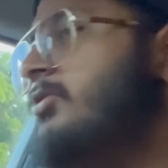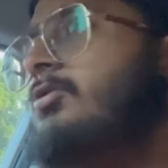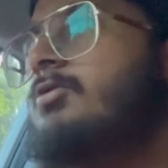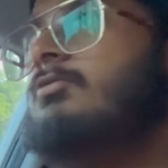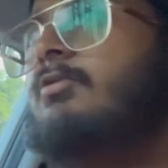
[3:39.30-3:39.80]

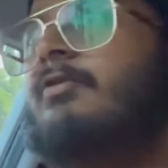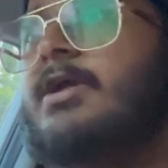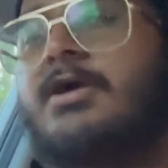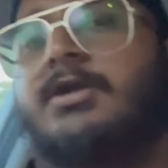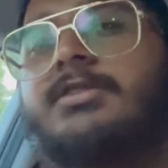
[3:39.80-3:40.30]
तो वो
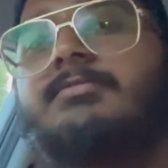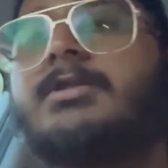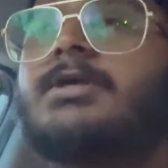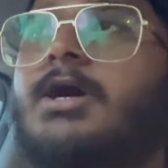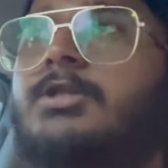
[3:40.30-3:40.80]
वारागर्दी
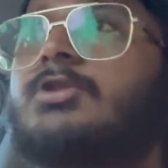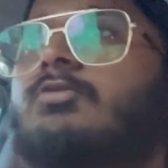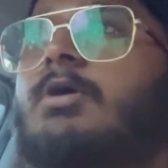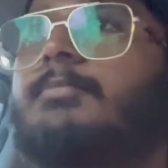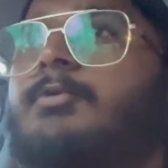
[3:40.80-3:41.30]
मैं दिखाता
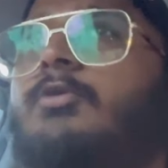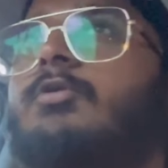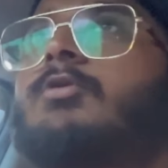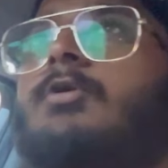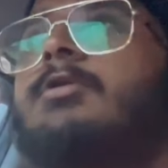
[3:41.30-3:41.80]
हूँ आपको
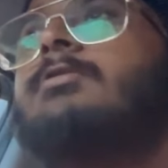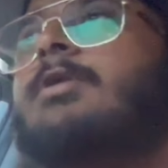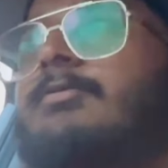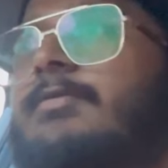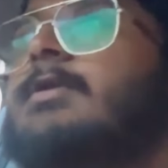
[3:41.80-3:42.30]

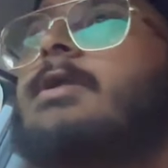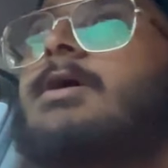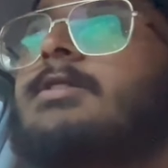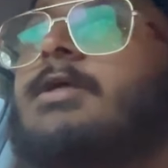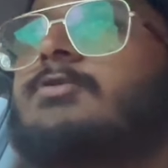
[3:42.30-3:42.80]
देन फिर
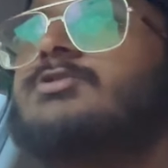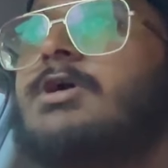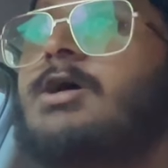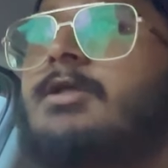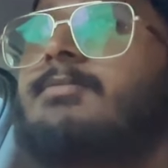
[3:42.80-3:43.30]
निकलता है कुछ
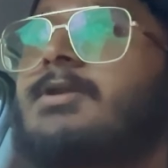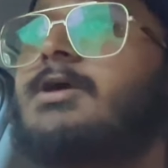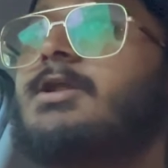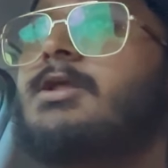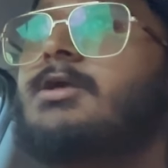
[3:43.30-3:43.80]
खाने
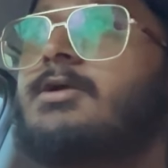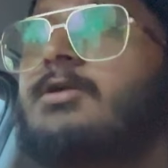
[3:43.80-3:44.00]
पीने के लिए